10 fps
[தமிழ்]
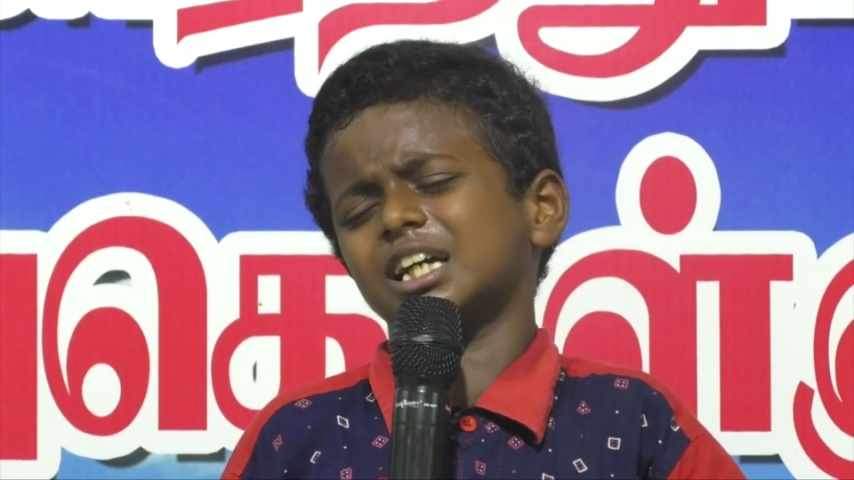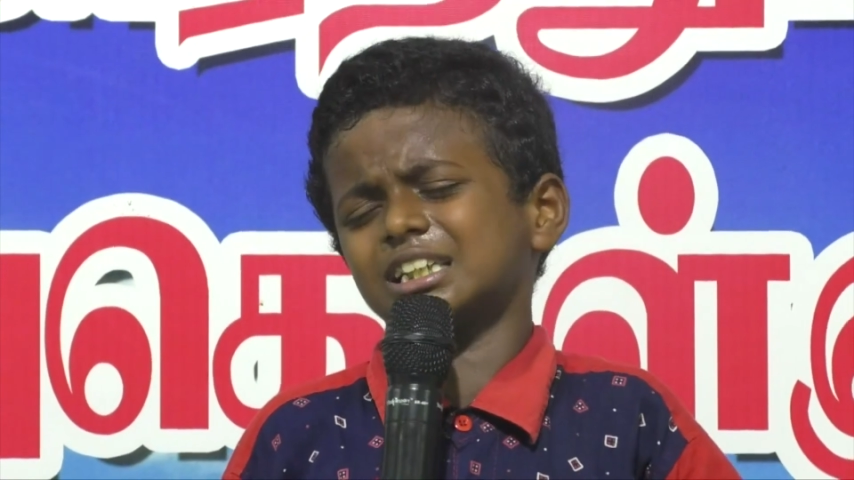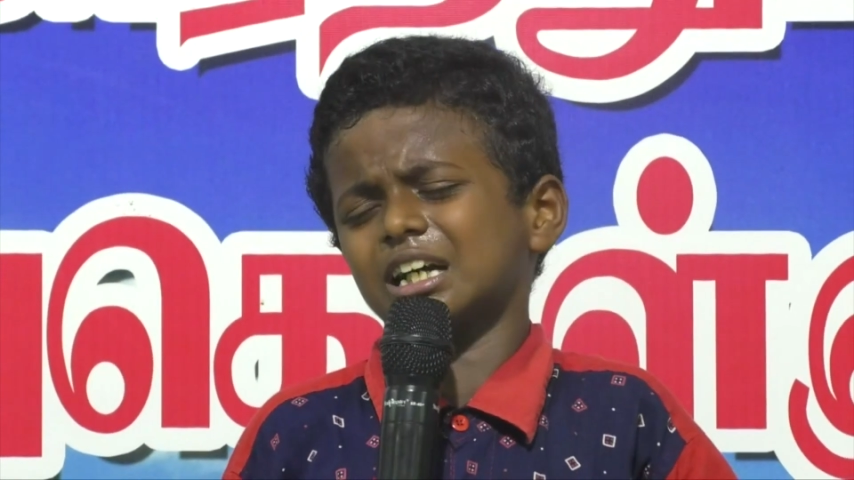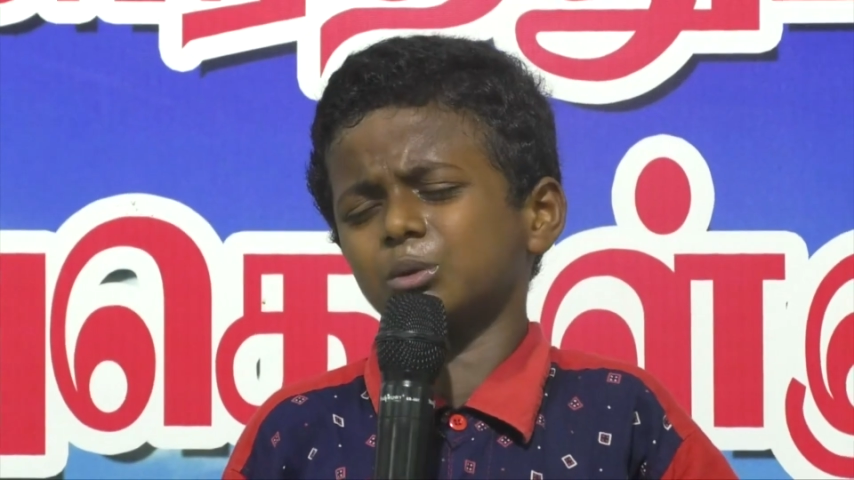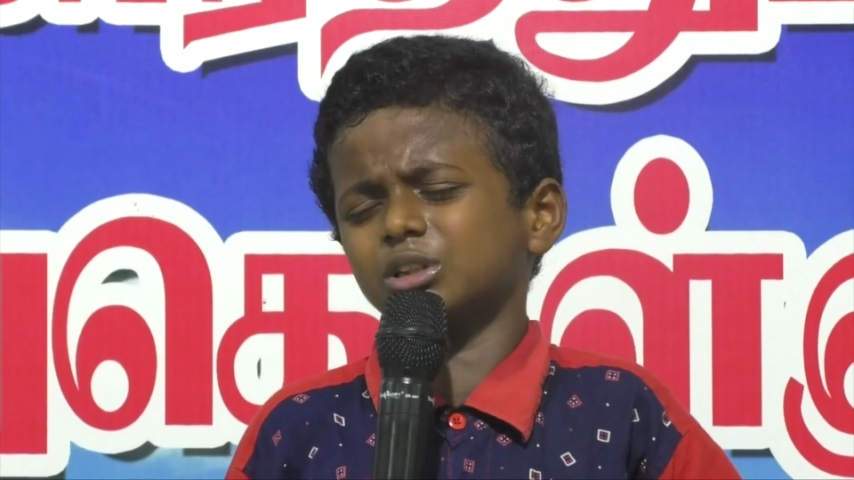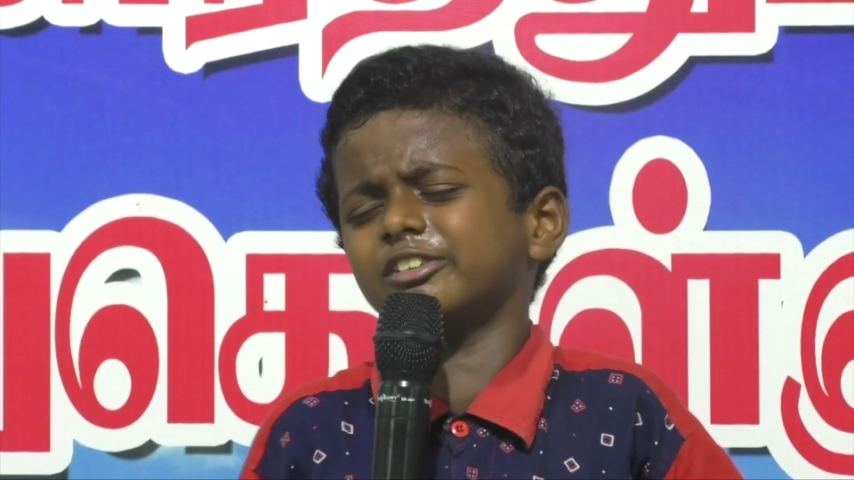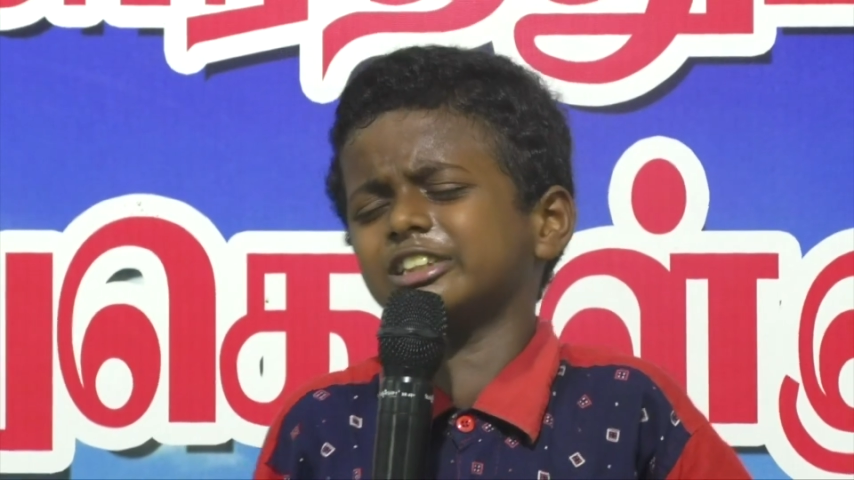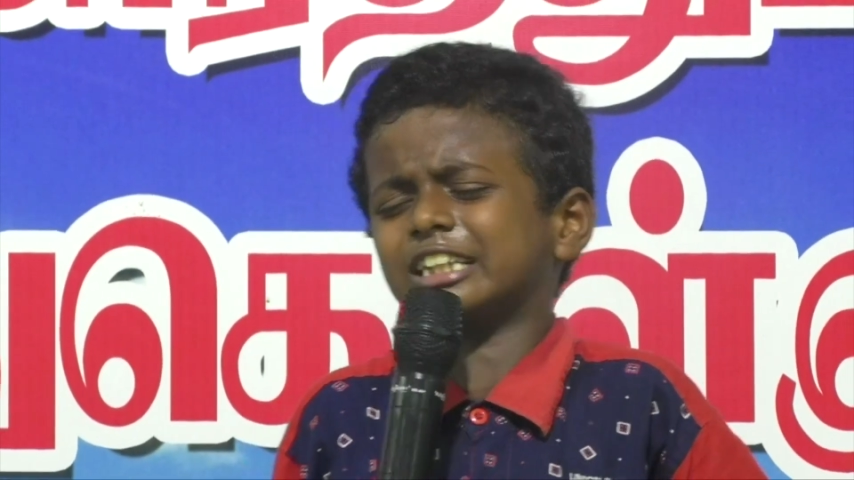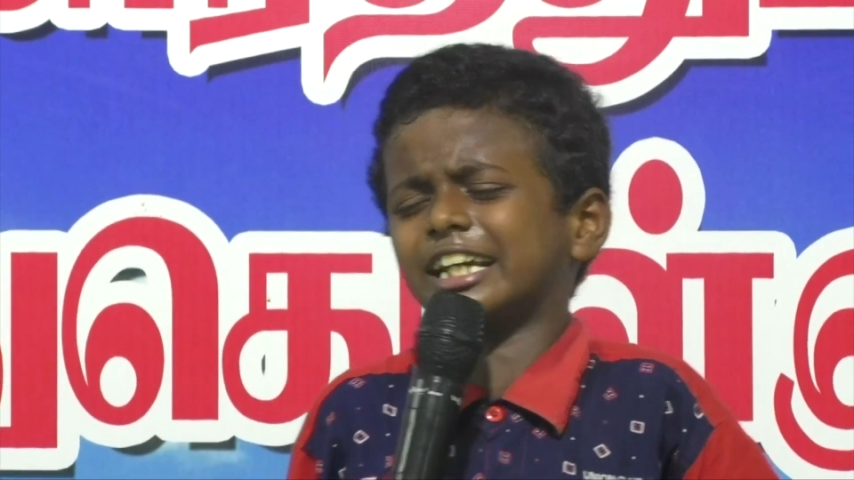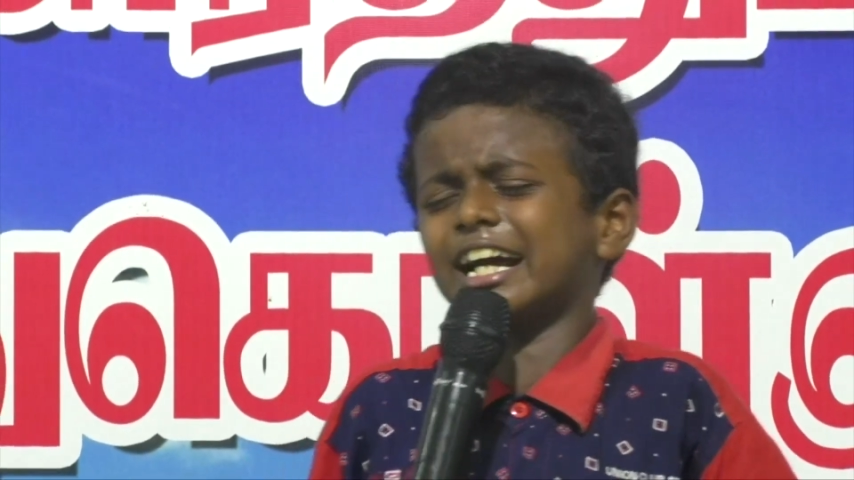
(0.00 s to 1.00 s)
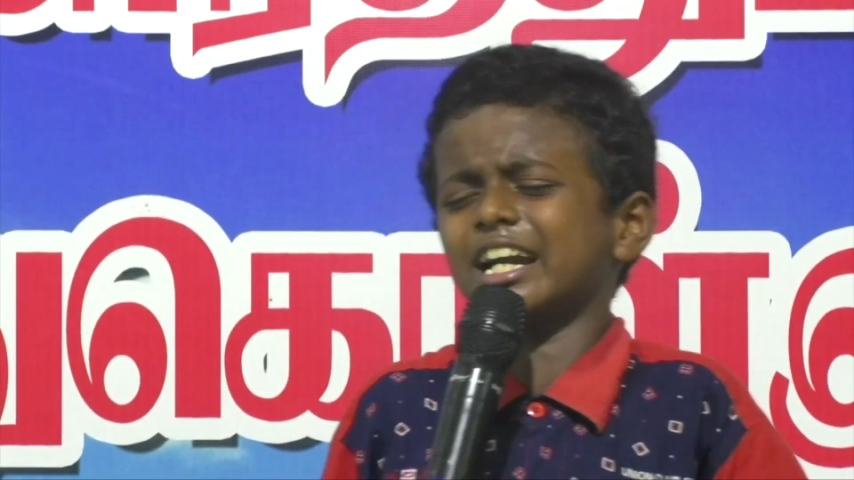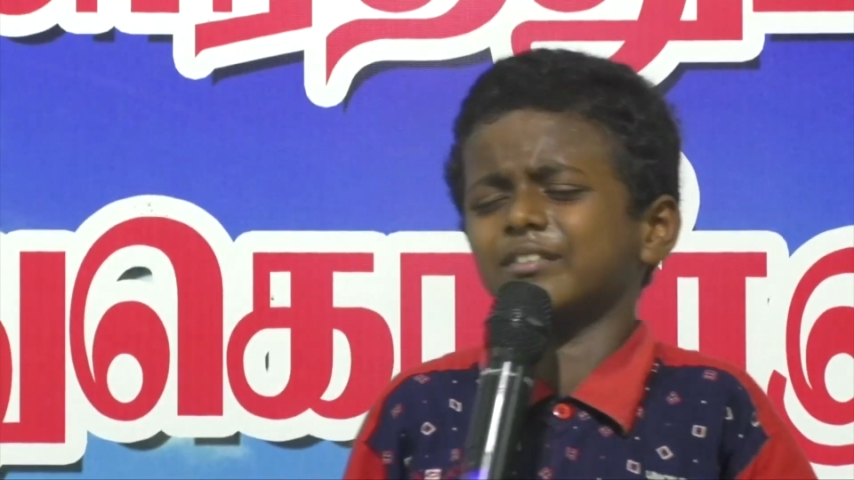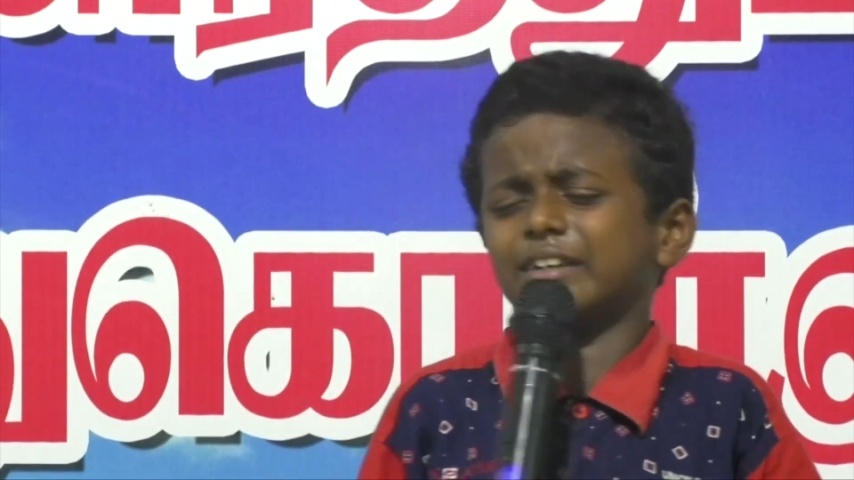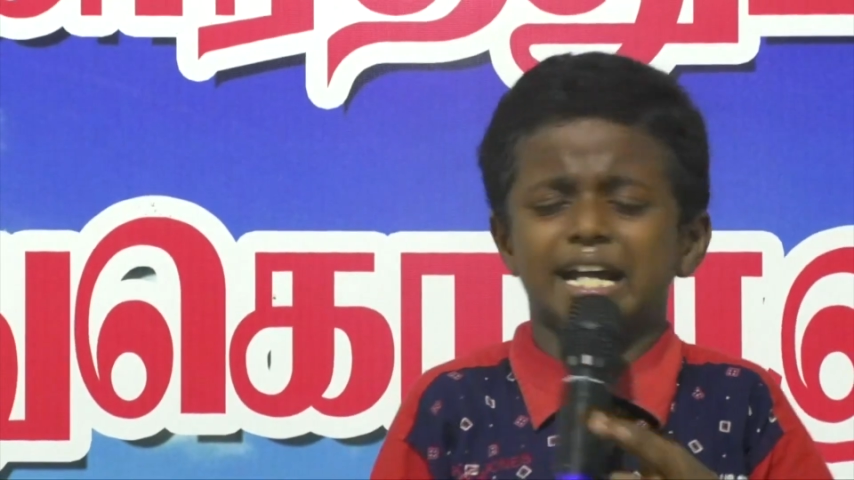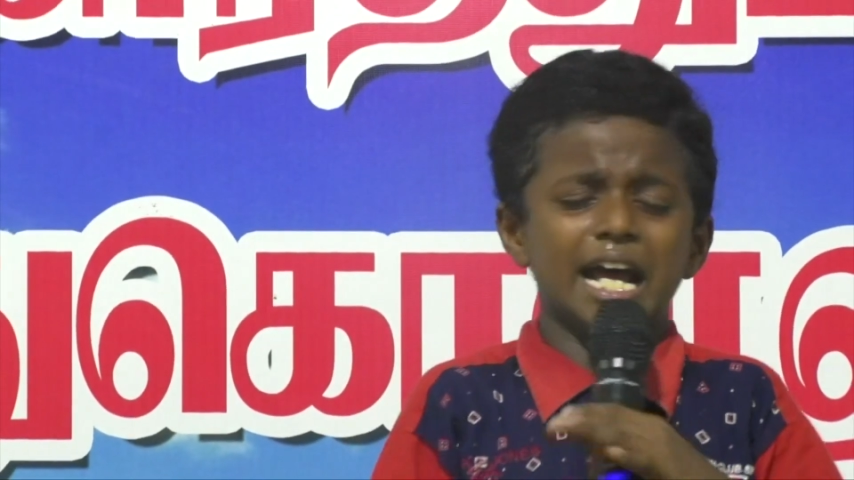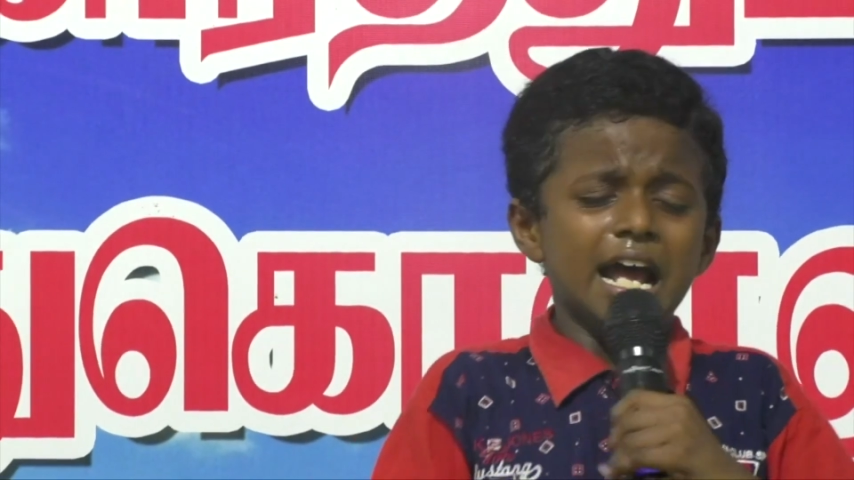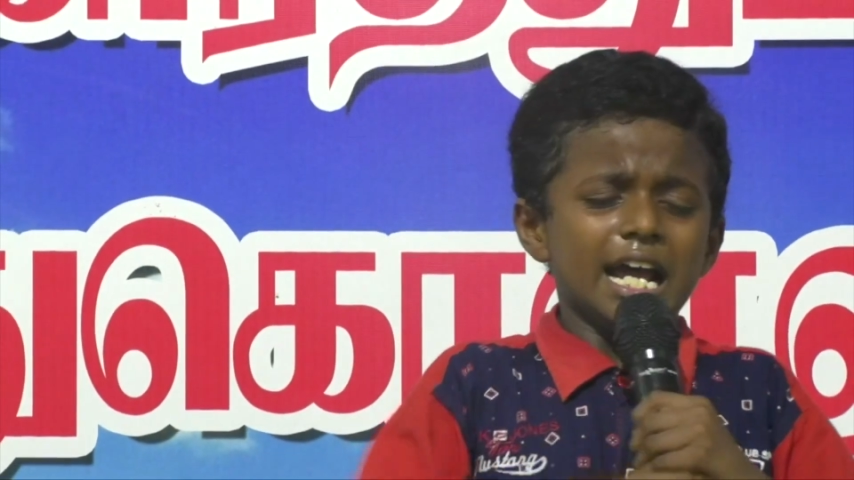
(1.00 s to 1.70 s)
இருக்கத்தக்க உதவி செய்யுங்க ஆண்டவர்